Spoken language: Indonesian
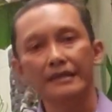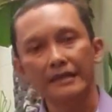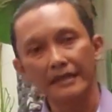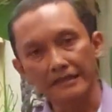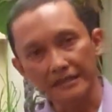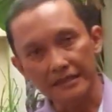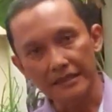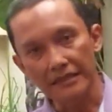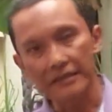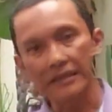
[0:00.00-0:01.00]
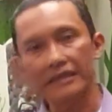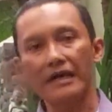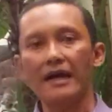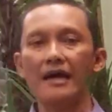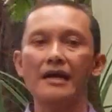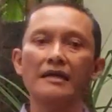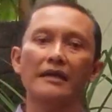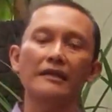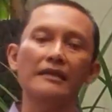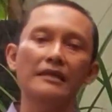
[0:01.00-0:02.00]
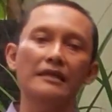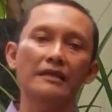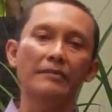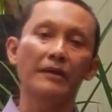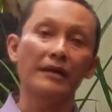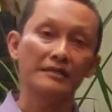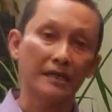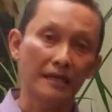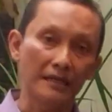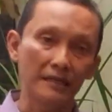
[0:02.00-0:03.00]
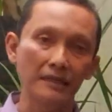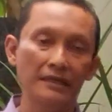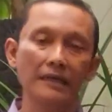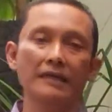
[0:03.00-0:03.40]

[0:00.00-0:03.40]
kita cerita-cerita, nanti kita bahas lagi